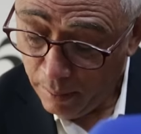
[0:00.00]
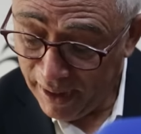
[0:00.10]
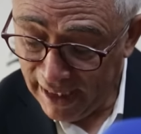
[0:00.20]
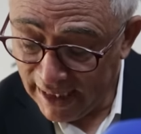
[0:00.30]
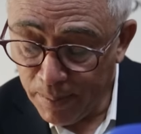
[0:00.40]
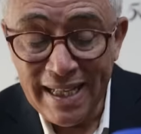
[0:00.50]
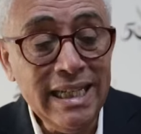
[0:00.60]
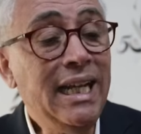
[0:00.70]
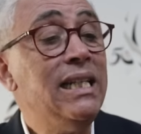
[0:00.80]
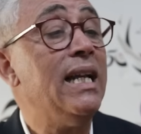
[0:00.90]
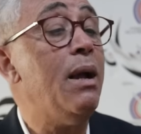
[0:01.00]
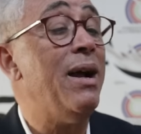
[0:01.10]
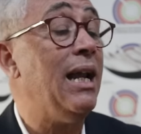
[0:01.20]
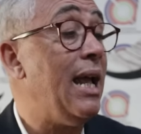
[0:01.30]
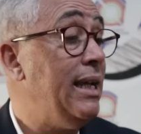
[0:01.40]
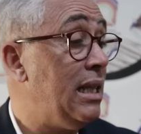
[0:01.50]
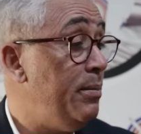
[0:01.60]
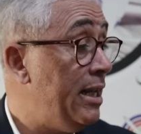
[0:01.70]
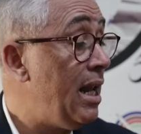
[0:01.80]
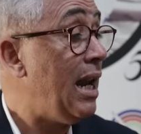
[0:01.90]
بالنسبه لاحترام اخلاقيات
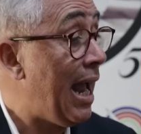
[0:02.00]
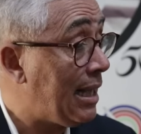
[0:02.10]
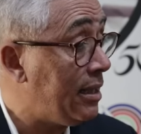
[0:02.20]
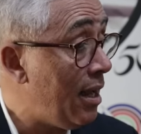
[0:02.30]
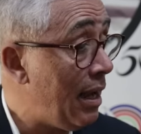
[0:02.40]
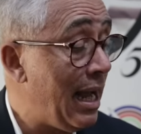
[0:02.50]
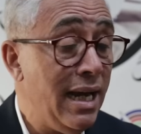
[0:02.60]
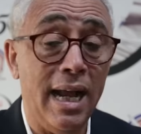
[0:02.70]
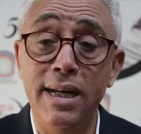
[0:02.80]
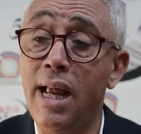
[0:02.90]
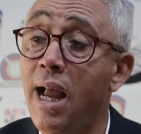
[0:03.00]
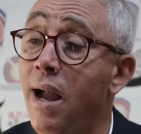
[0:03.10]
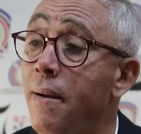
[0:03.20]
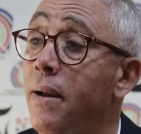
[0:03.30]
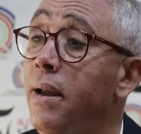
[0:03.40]
المهنه لاحظنا على انها